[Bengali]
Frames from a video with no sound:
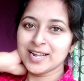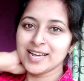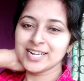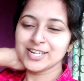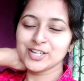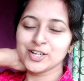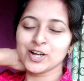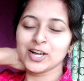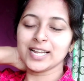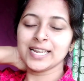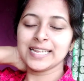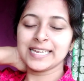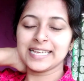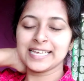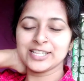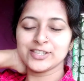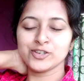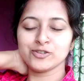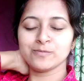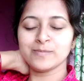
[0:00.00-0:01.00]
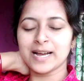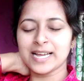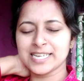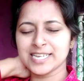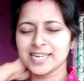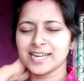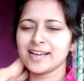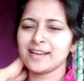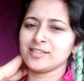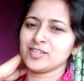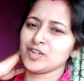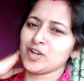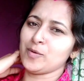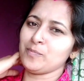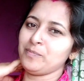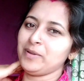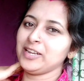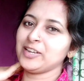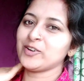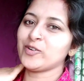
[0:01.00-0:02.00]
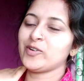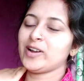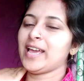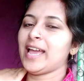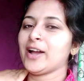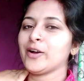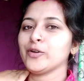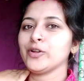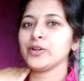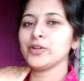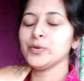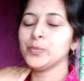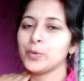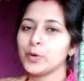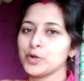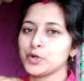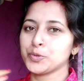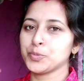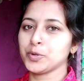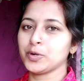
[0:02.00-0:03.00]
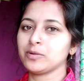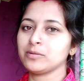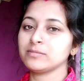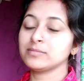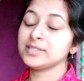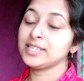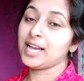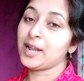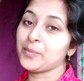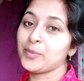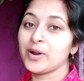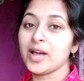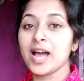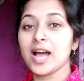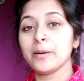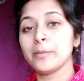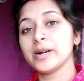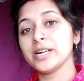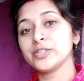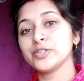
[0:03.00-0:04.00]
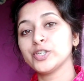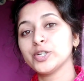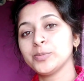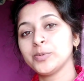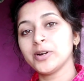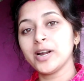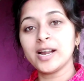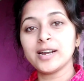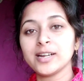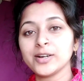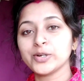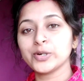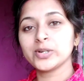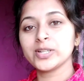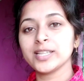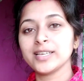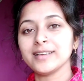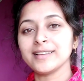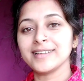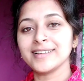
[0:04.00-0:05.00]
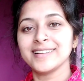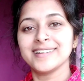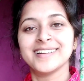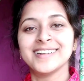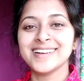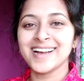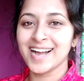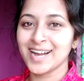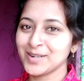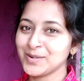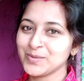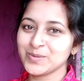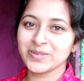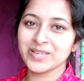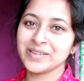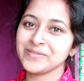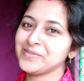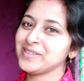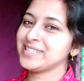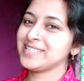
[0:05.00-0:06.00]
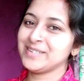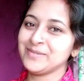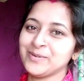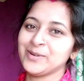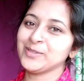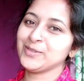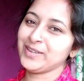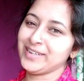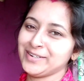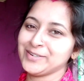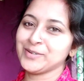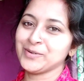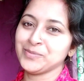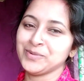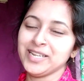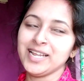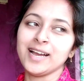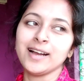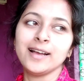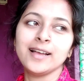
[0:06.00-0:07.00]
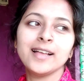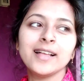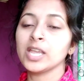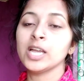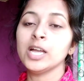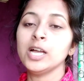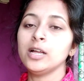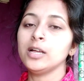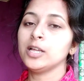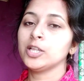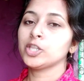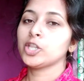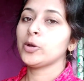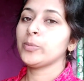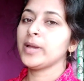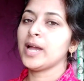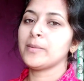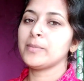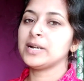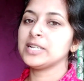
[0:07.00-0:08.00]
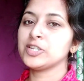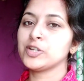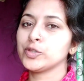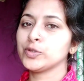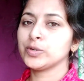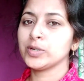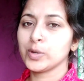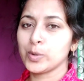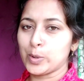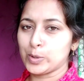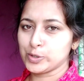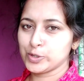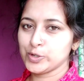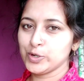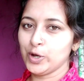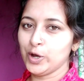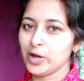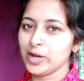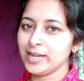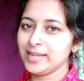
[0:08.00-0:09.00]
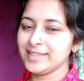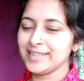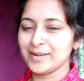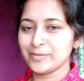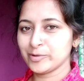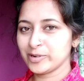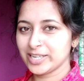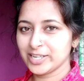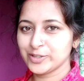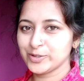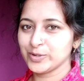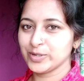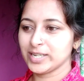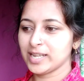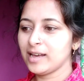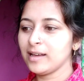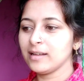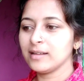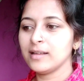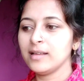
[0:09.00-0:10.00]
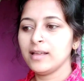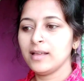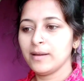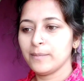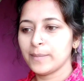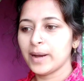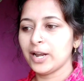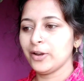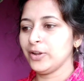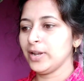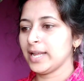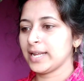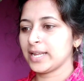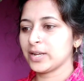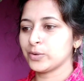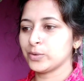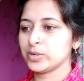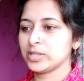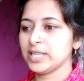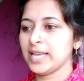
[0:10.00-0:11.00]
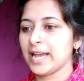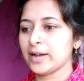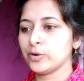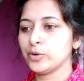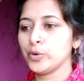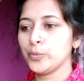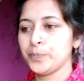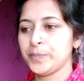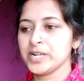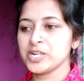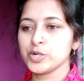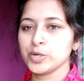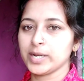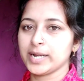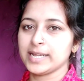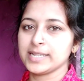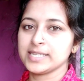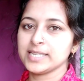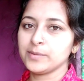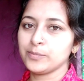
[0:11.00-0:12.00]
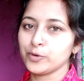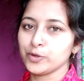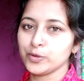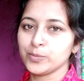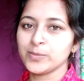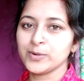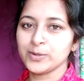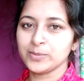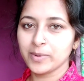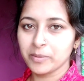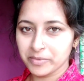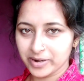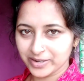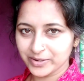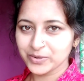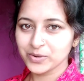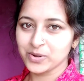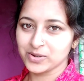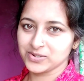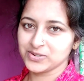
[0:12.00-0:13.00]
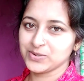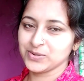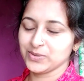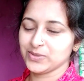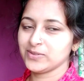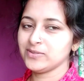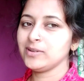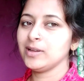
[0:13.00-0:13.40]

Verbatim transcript: সকালে কিছু বাসি কাজ কমপ্লিট করে এখন একটু বসবো তারপর আবার ছুটবো রান্না করতে হাউস জীবন তো এরকমই না তবে আমার যে অতটা কষ্ট হয় তেমন কিছুই না ভালোই লাগে করতে এখন অভ্যেস হয়ে গেছে প্রথম প্রথম আমার একটু কষ্ট হতো